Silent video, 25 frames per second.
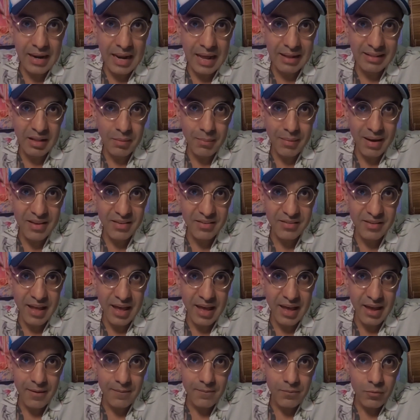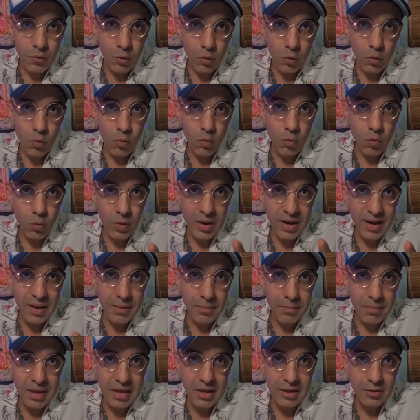nada mais é um
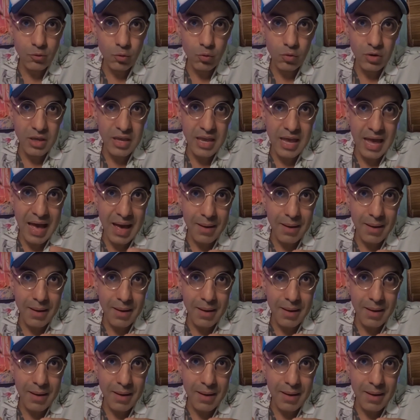elemento que